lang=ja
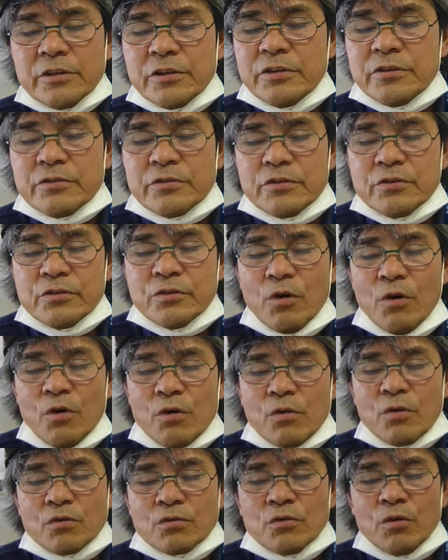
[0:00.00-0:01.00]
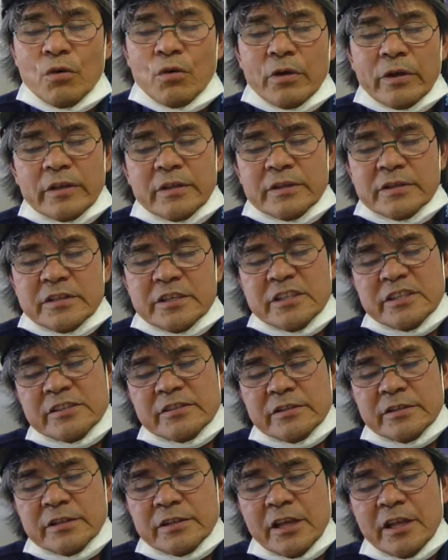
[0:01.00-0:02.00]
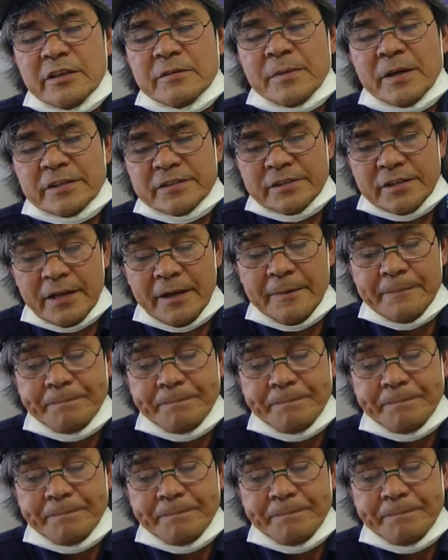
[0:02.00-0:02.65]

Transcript: 琉球王国を築いていました、ね